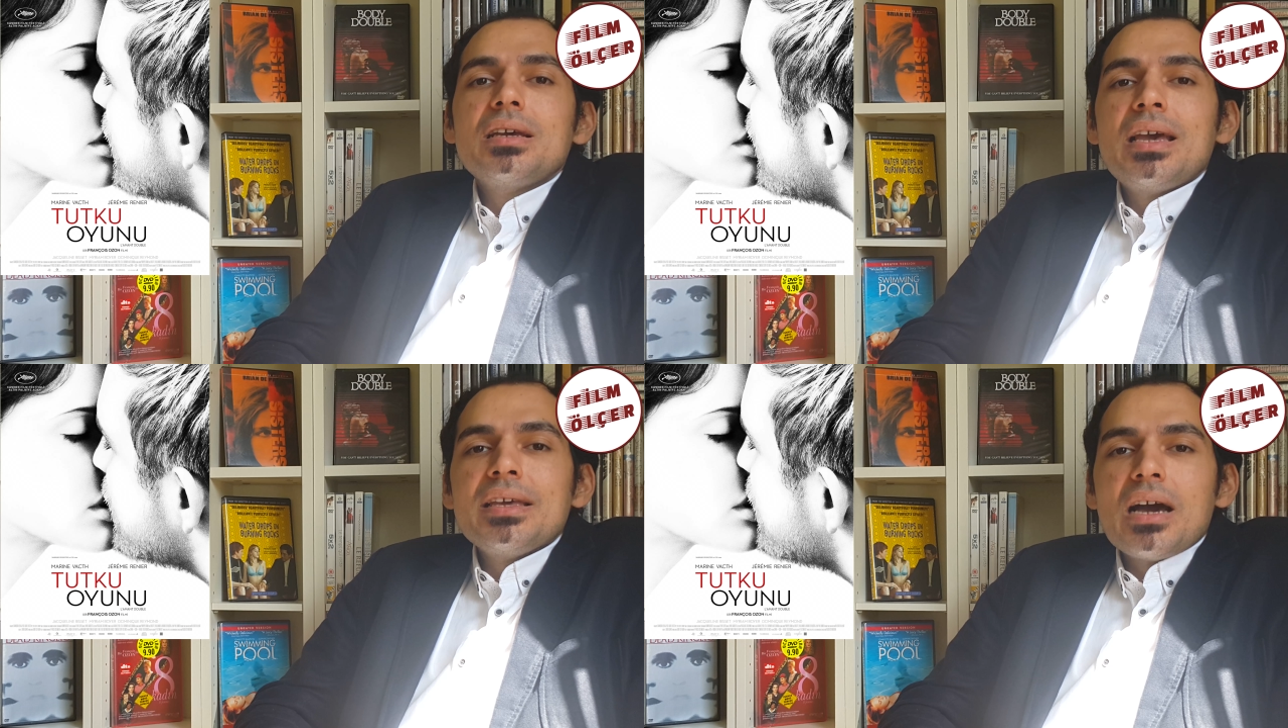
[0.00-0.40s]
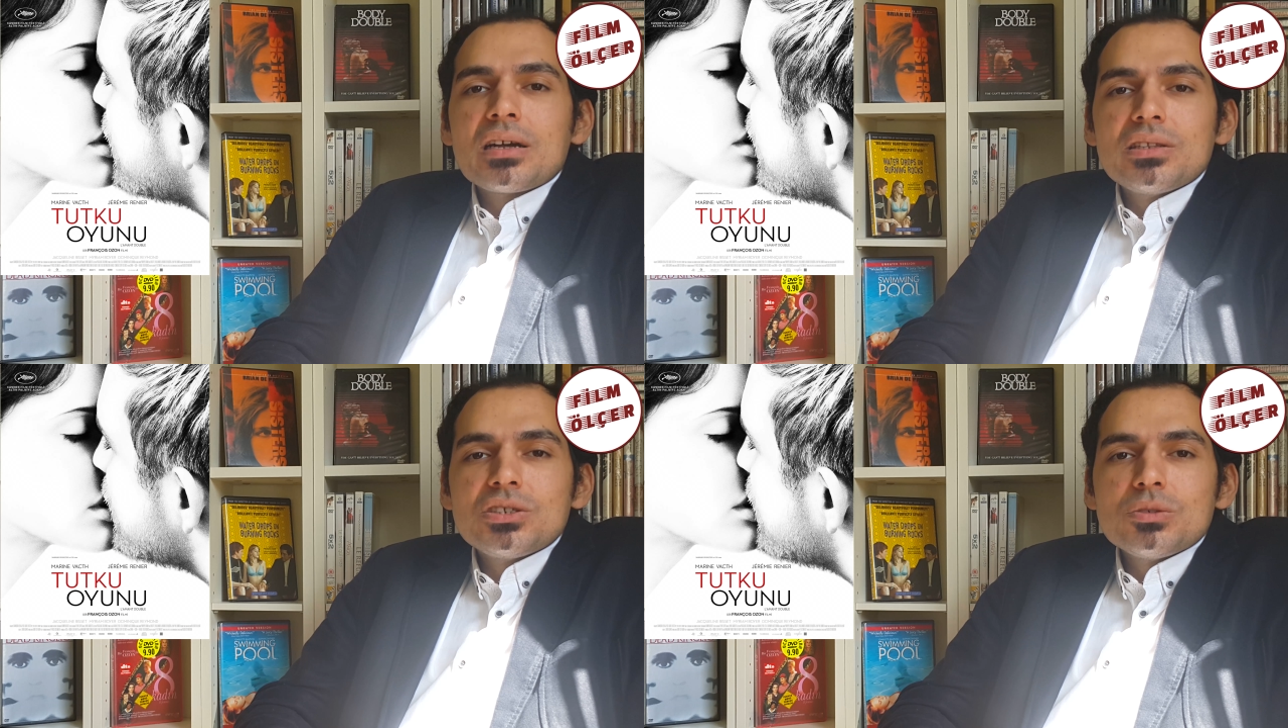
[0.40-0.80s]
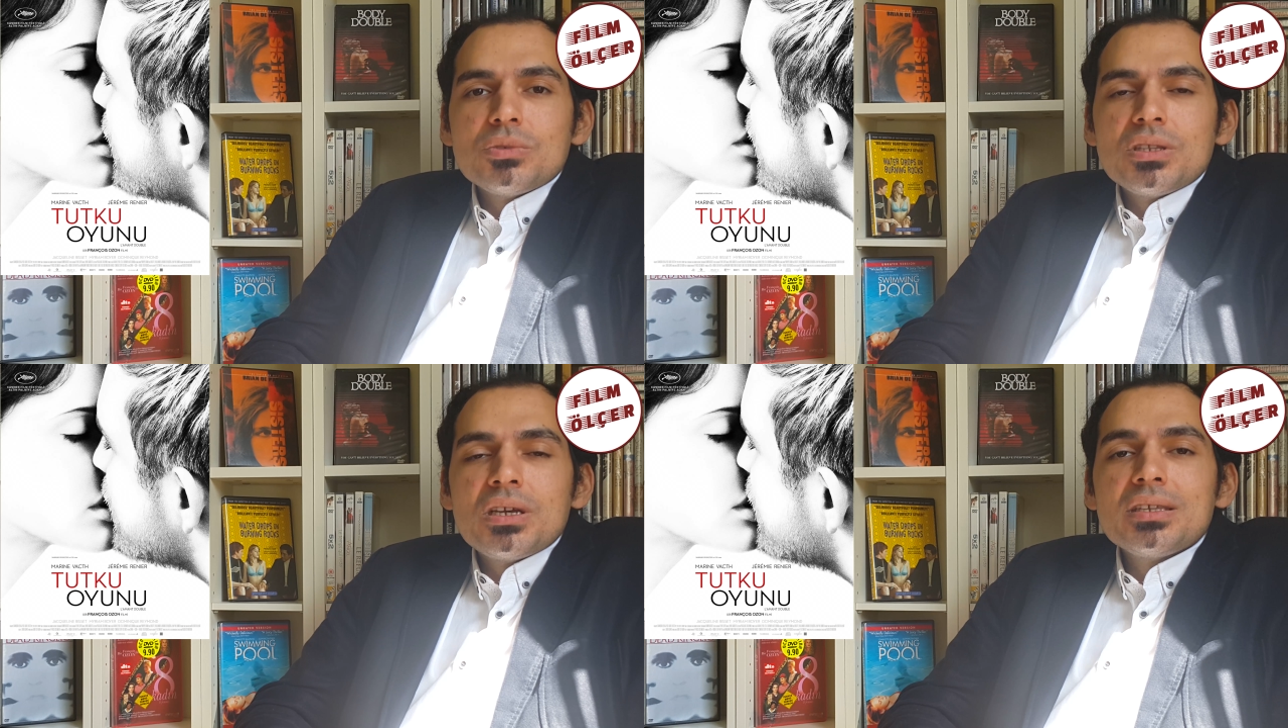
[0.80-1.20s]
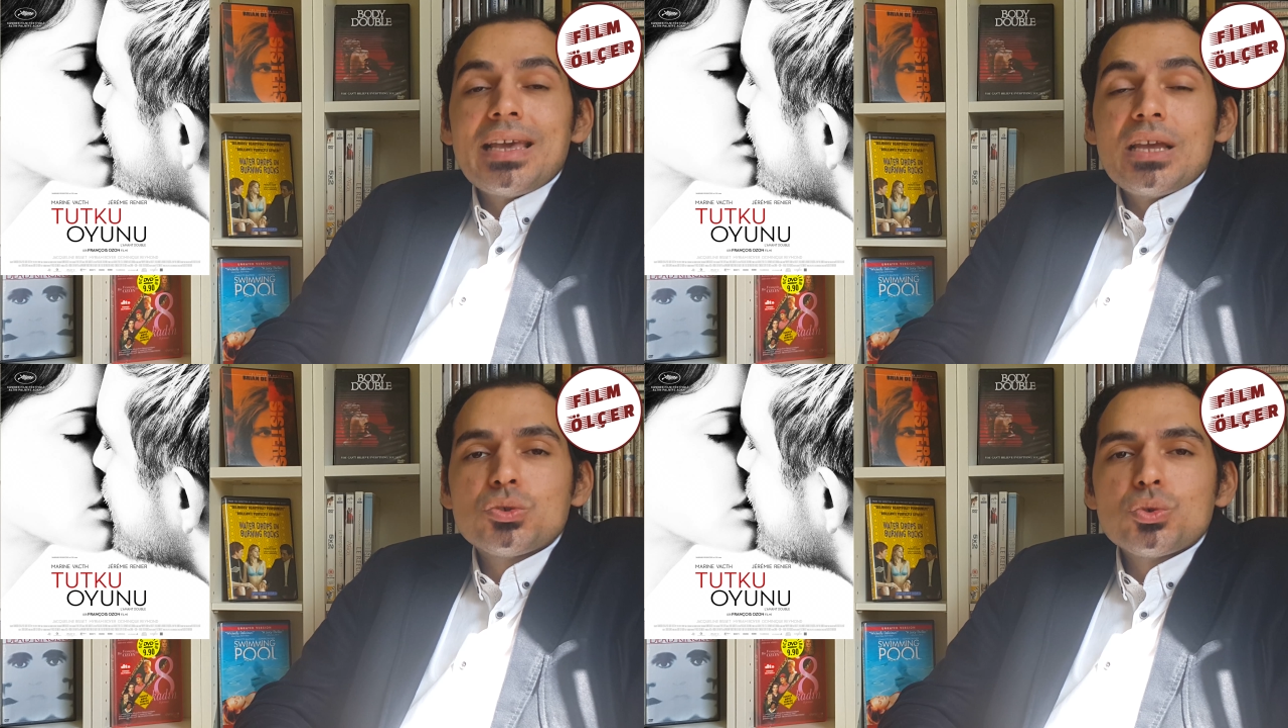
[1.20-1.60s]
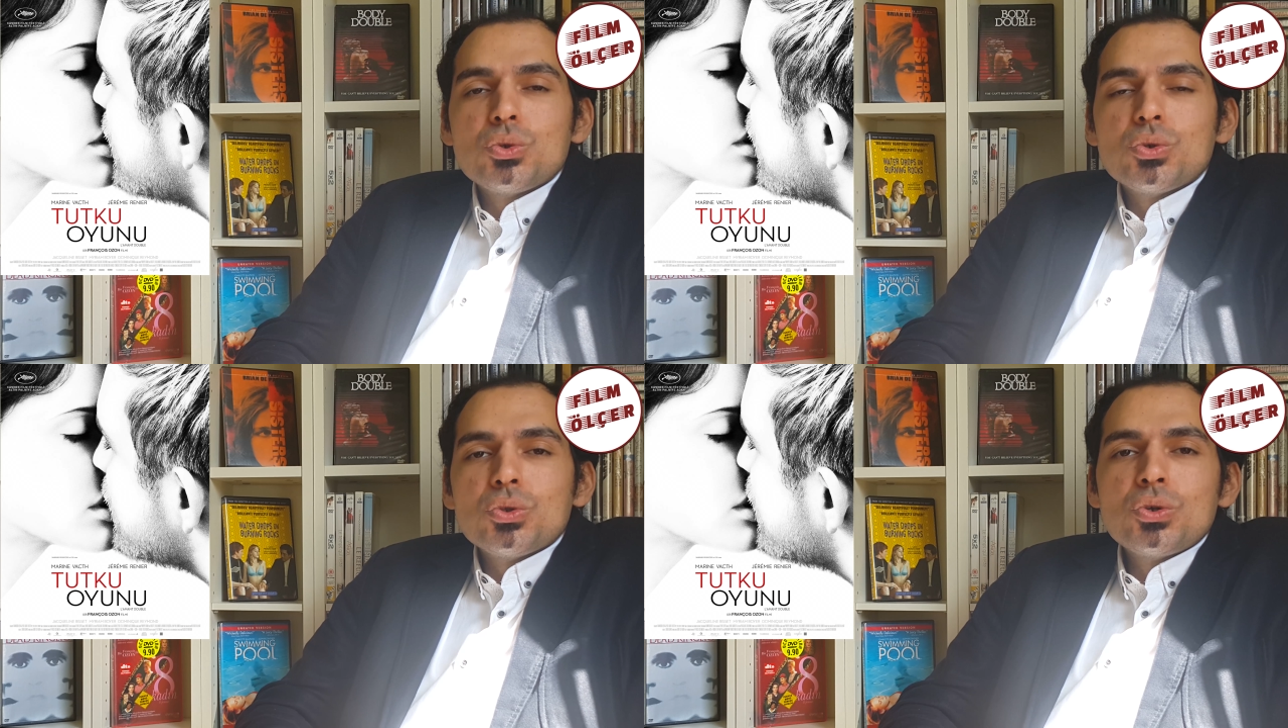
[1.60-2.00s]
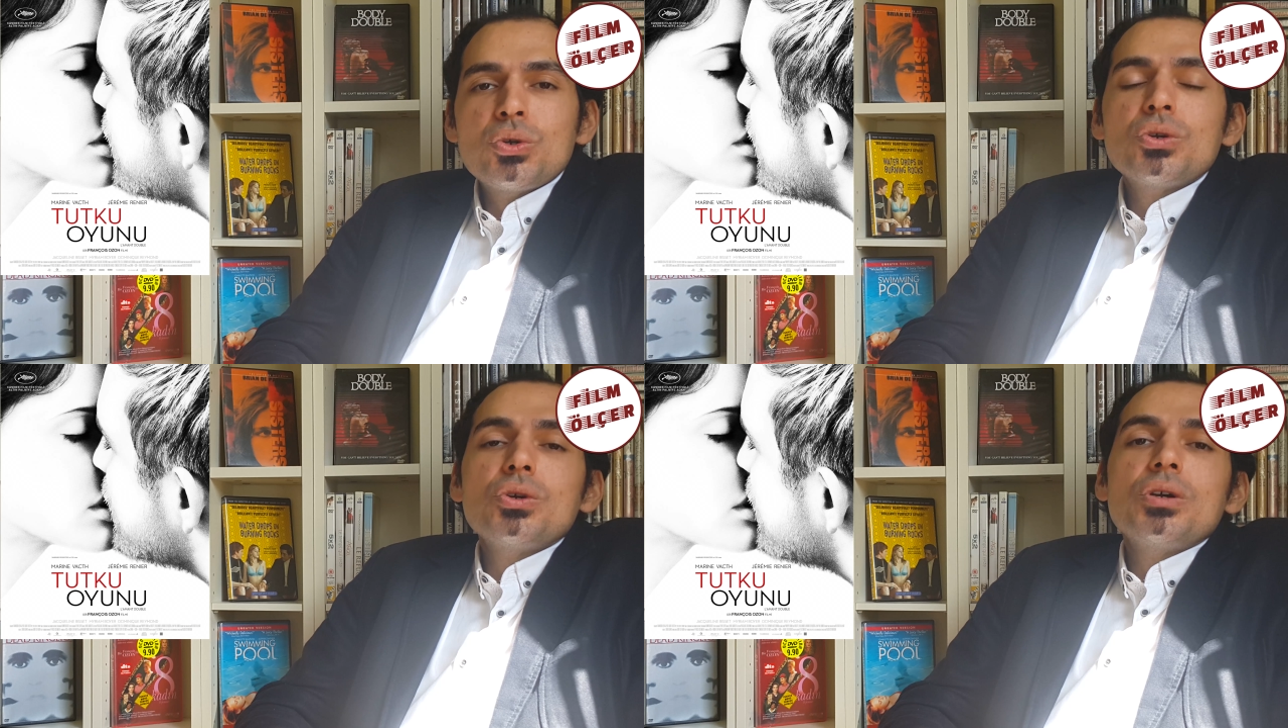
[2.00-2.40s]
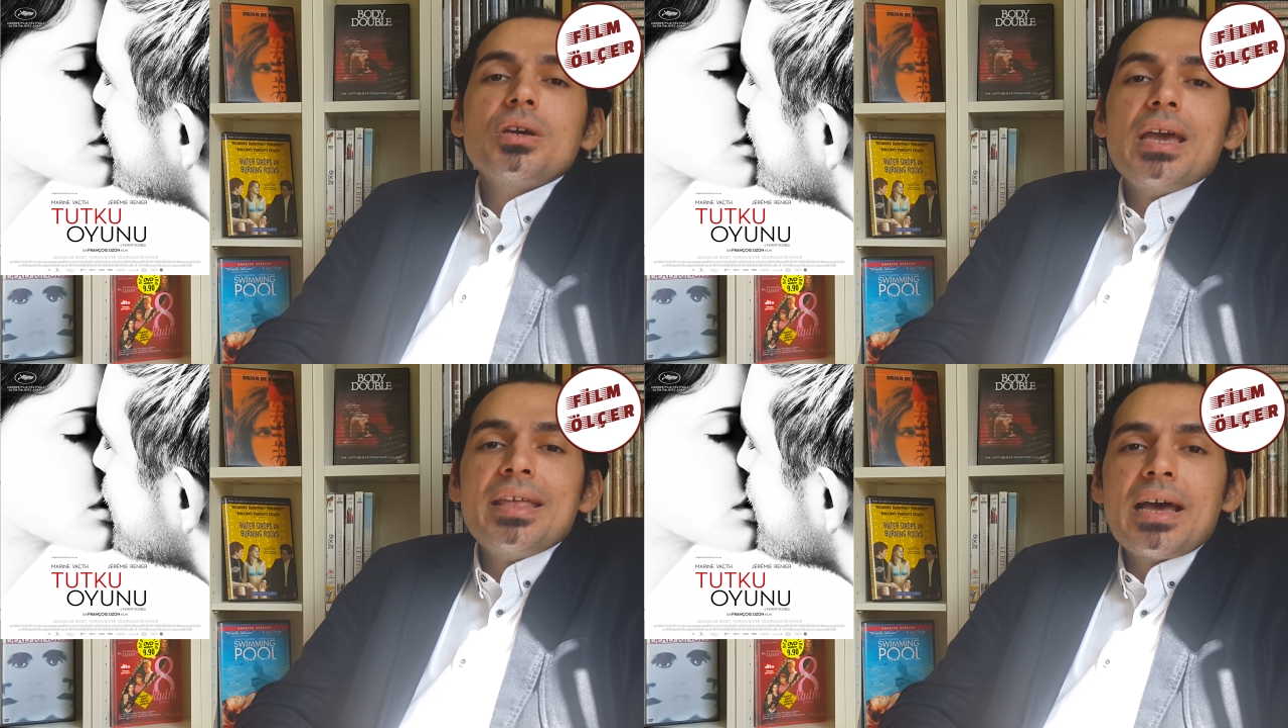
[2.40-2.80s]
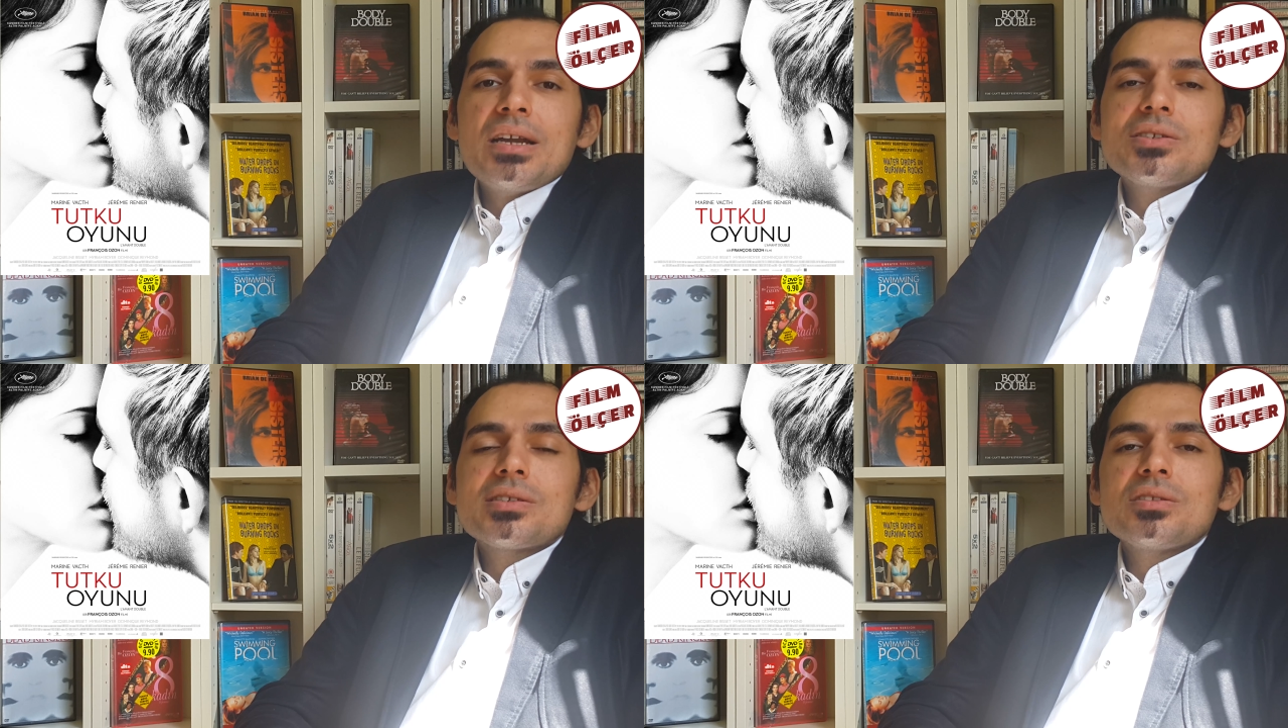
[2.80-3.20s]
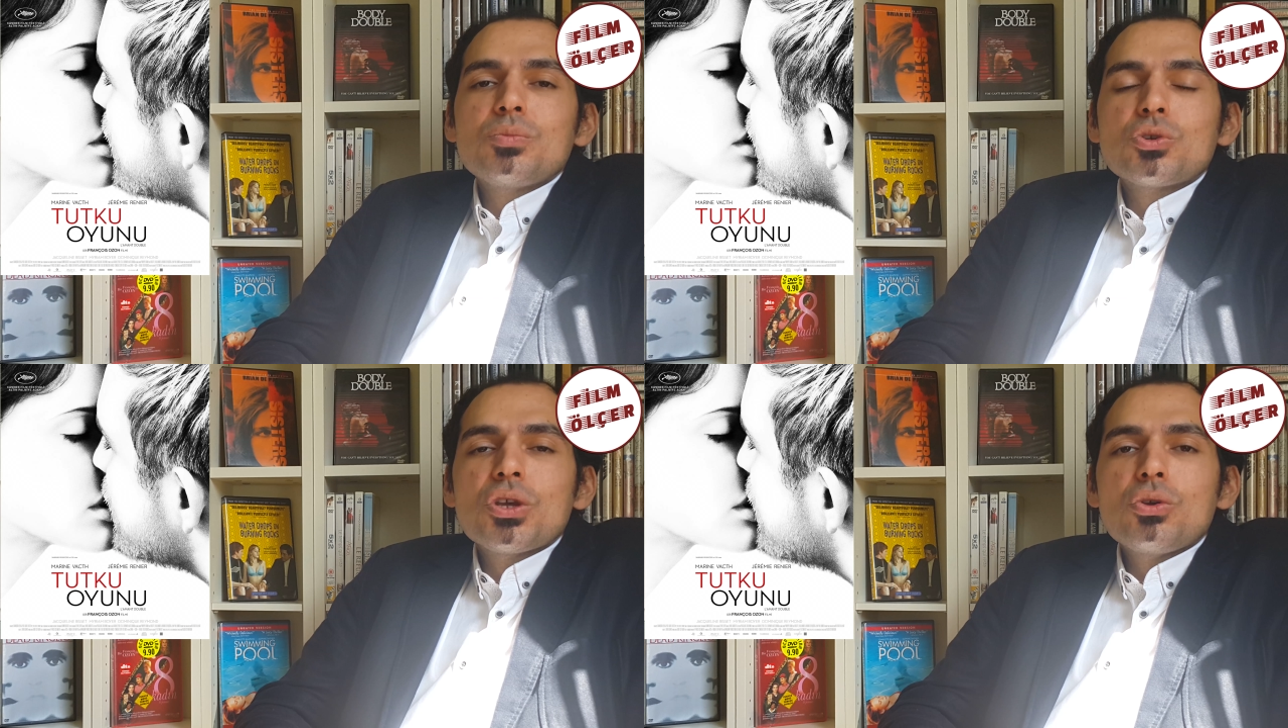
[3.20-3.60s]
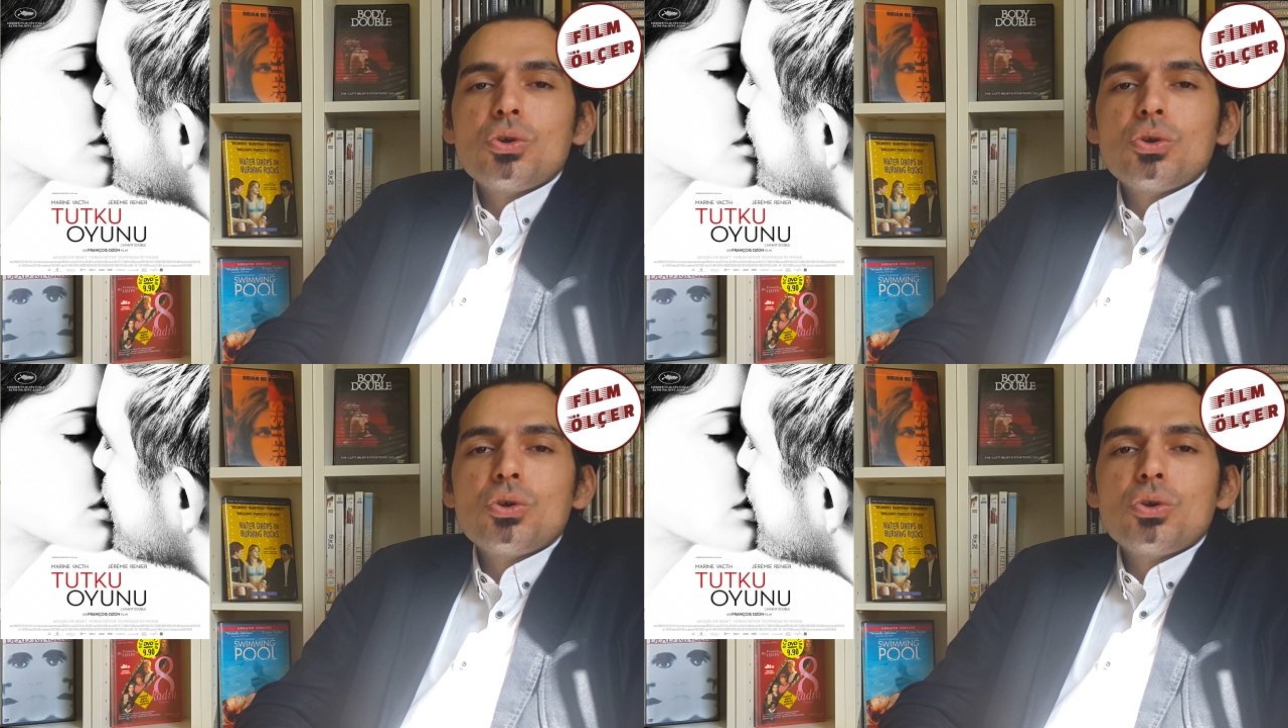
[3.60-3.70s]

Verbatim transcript: e, yaklaşımını, genç ruhunu, enerjisini burada